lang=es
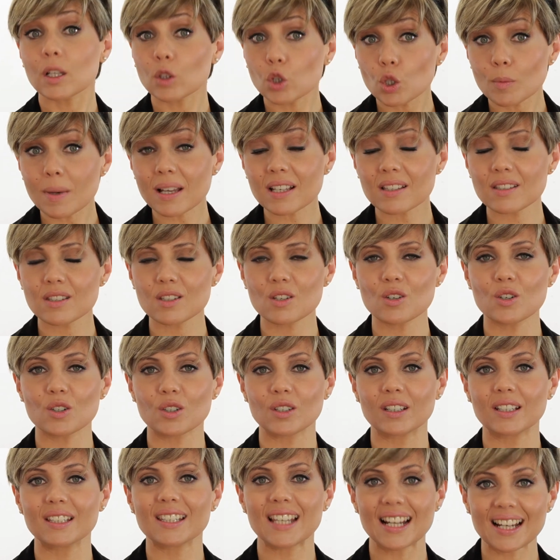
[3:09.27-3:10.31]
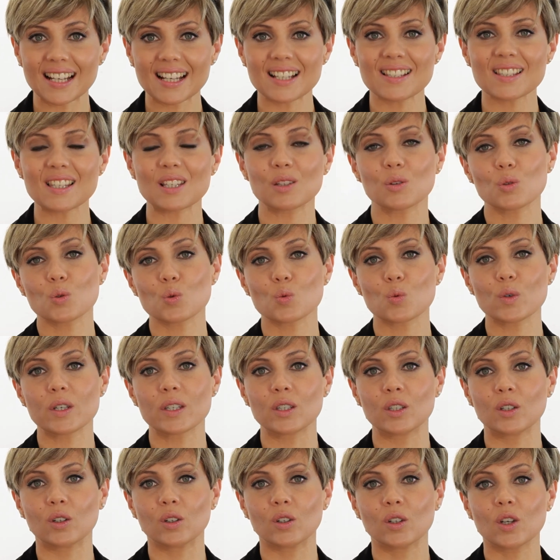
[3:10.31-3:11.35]
Toma acción y alcanza tu
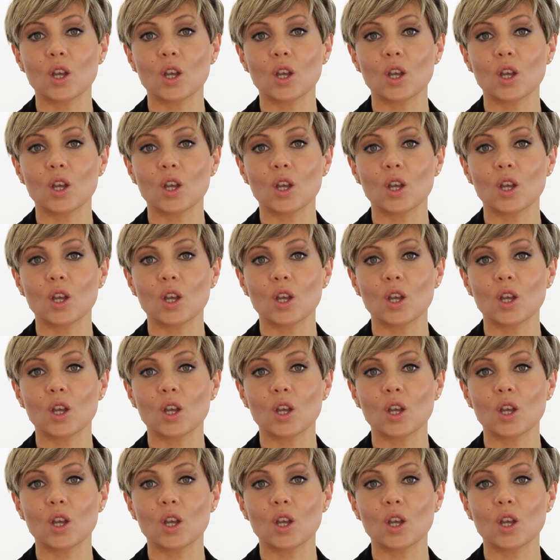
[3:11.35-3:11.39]
sueño.